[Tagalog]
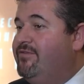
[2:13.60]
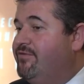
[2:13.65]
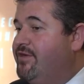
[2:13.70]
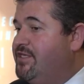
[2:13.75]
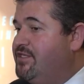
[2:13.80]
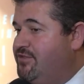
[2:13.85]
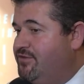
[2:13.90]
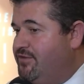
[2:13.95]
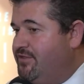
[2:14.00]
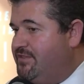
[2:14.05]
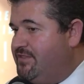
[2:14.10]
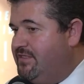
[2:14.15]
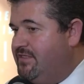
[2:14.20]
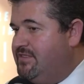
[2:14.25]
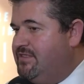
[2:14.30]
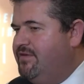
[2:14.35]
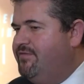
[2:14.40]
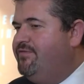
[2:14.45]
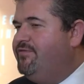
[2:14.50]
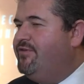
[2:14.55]

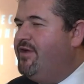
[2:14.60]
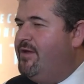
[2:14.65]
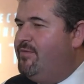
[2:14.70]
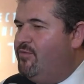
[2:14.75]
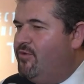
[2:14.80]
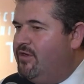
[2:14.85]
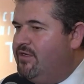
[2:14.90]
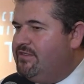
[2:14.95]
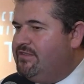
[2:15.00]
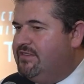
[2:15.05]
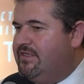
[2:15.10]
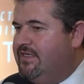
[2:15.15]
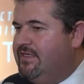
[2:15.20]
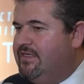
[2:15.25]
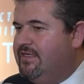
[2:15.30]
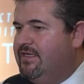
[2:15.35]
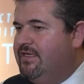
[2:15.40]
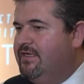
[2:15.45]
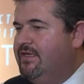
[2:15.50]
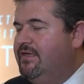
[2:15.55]
resources and frameworks and
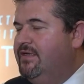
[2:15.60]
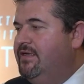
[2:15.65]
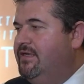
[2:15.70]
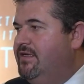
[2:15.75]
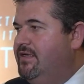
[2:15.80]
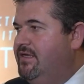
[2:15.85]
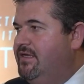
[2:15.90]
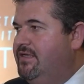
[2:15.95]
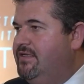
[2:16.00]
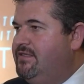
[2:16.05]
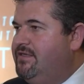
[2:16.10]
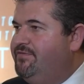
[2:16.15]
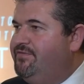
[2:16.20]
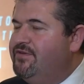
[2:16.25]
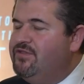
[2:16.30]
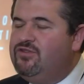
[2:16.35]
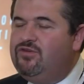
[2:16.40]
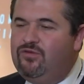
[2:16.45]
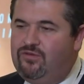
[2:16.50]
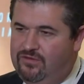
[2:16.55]

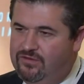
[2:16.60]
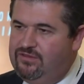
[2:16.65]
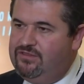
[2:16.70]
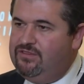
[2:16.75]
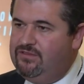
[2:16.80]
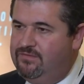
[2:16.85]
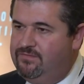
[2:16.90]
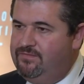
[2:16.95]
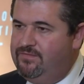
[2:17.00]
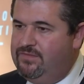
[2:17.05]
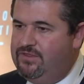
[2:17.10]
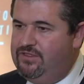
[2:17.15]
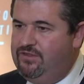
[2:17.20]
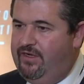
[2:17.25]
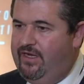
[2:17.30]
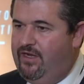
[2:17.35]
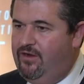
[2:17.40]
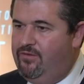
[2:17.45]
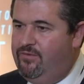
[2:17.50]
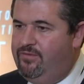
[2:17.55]
different tools to
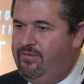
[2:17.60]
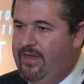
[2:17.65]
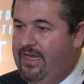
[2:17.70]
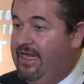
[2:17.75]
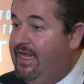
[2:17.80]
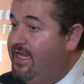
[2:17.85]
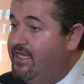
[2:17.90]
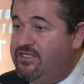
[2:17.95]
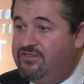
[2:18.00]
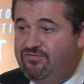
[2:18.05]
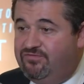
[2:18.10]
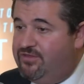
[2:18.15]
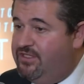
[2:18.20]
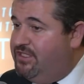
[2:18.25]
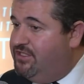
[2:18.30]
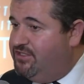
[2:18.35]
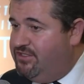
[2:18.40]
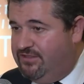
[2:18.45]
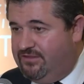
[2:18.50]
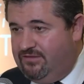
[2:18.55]
help each
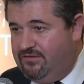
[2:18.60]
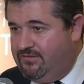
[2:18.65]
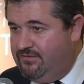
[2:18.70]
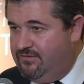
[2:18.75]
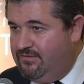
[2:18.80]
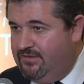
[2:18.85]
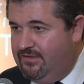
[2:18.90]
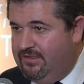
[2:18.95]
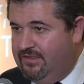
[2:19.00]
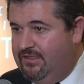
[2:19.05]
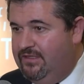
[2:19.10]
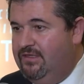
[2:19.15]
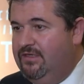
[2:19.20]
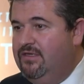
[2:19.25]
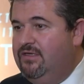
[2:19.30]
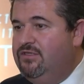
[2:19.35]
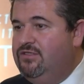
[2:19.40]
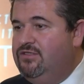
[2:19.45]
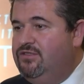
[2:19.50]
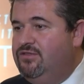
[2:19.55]
region
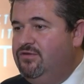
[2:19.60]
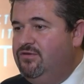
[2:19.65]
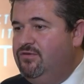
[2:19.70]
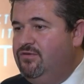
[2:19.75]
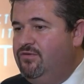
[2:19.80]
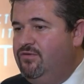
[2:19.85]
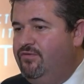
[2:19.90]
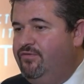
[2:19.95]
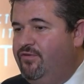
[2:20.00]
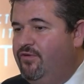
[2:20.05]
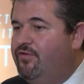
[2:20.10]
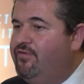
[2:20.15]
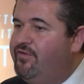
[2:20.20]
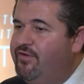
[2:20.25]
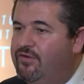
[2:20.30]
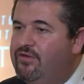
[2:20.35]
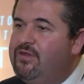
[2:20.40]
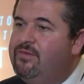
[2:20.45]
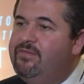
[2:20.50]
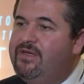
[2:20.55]
to
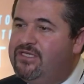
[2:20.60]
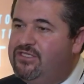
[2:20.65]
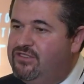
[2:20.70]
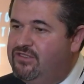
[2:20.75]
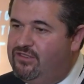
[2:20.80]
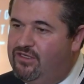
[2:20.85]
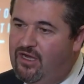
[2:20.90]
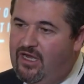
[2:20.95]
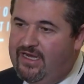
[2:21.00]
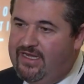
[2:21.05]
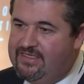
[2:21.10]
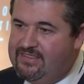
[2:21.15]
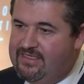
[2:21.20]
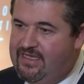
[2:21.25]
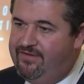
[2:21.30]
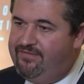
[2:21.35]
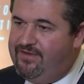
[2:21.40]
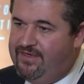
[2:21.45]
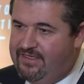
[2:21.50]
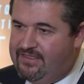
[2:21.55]
fulfill the mission God has
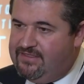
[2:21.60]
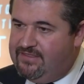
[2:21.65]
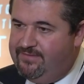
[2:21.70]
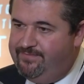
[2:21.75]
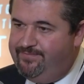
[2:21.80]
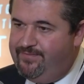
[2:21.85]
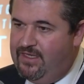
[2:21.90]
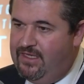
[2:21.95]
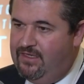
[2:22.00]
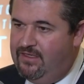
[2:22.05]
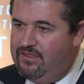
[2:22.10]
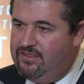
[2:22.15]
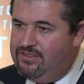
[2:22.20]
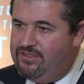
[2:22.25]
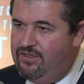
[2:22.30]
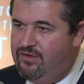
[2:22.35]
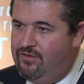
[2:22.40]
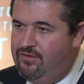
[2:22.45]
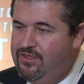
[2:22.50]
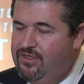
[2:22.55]
given us.
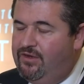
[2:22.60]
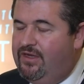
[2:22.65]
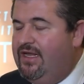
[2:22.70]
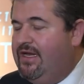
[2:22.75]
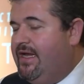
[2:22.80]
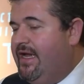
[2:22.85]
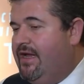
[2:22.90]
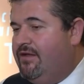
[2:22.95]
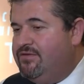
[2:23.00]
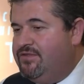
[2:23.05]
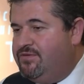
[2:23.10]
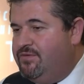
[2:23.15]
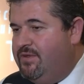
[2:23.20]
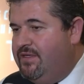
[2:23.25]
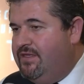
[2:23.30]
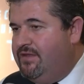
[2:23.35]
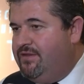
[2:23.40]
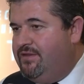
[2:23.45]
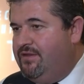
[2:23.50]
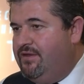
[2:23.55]
So you can count
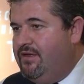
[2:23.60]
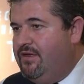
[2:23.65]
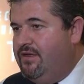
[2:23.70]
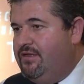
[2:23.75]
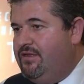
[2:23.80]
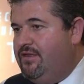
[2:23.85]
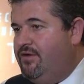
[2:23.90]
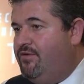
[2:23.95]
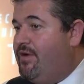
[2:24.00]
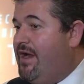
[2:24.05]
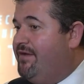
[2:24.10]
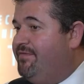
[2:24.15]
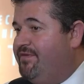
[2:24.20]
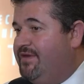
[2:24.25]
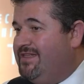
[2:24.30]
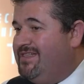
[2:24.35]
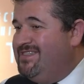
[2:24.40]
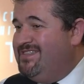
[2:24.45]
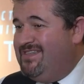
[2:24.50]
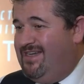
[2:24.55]
with
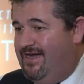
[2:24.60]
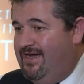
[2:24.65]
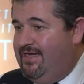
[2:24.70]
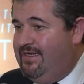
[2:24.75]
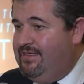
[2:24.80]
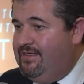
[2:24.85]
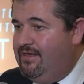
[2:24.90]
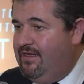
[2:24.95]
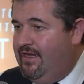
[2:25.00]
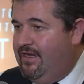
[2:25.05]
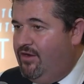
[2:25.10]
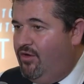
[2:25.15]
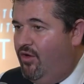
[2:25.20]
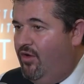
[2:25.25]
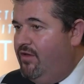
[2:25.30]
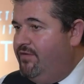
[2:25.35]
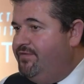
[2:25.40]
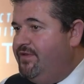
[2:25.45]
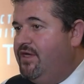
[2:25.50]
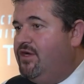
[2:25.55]
graphic design and
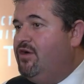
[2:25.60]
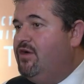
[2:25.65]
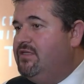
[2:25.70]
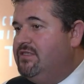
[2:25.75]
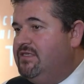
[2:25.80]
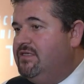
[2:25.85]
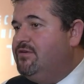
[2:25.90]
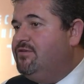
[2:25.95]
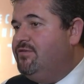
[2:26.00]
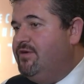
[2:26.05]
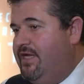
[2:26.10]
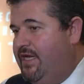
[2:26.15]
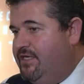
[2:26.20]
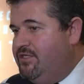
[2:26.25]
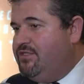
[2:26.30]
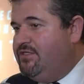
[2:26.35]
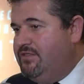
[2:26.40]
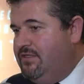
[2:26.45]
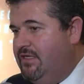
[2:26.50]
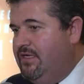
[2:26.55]
all of the content
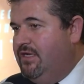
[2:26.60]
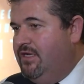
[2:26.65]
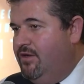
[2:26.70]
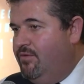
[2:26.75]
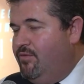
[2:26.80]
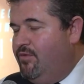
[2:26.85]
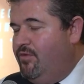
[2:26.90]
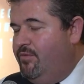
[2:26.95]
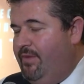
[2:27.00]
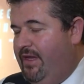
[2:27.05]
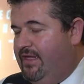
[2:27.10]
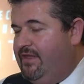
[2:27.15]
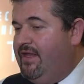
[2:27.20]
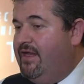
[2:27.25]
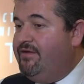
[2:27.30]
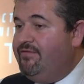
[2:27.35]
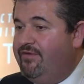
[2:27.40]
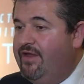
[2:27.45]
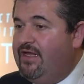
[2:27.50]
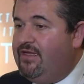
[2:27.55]
creation – We'll make
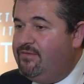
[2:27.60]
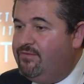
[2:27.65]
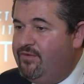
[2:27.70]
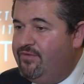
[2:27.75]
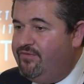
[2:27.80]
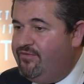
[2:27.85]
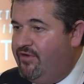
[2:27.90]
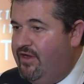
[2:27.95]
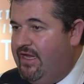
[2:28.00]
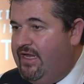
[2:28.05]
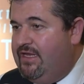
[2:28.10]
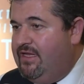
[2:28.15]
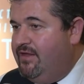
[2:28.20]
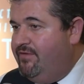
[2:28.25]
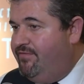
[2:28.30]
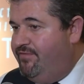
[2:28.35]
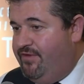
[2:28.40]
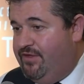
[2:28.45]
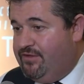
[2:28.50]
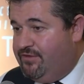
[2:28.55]
that available for any
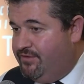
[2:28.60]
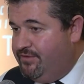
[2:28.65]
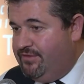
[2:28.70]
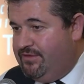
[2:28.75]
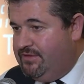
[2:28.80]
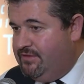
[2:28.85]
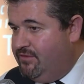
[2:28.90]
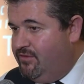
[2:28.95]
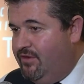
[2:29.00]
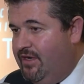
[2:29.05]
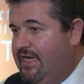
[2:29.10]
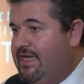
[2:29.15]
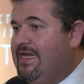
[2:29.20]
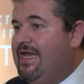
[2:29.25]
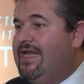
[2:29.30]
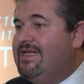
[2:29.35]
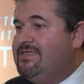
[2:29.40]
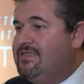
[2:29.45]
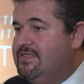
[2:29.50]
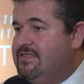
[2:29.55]
field or
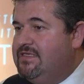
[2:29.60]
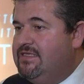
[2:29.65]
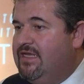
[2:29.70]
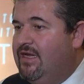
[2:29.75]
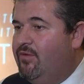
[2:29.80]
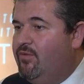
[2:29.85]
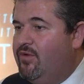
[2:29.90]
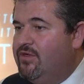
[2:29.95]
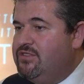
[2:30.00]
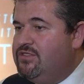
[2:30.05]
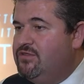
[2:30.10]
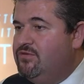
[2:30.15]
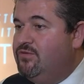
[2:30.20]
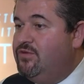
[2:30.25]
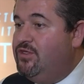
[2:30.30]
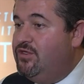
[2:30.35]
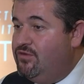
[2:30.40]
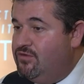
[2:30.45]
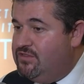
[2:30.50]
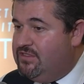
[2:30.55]
any entity that wants to
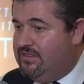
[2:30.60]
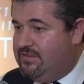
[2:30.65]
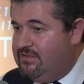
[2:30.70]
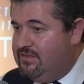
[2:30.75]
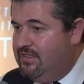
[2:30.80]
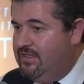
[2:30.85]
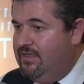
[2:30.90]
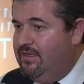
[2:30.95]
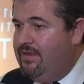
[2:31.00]
use it.